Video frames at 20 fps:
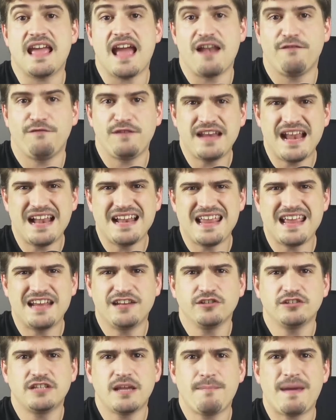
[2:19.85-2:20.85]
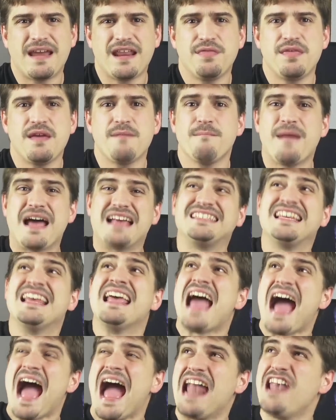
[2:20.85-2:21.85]
al final esto se parece más
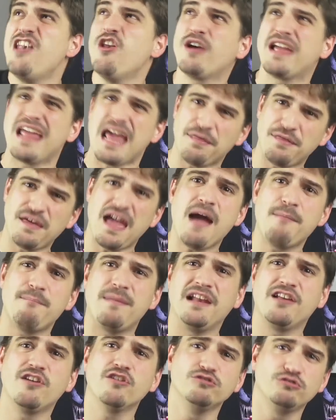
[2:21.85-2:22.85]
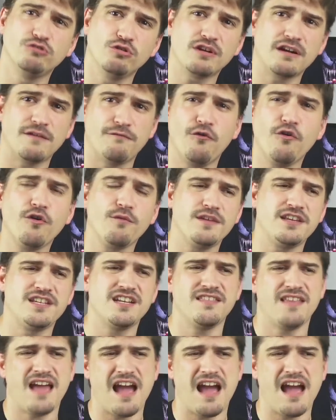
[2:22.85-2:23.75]
a lo que hace Apple con su refurbished,